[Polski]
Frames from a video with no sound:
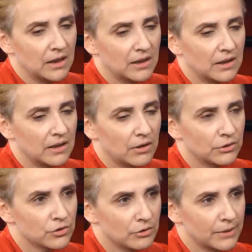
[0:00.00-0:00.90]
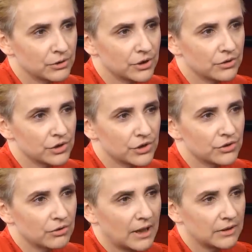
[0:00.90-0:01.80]
E, odczulam się od
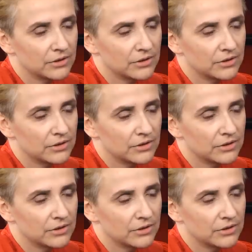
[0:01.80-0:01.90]
6 lat.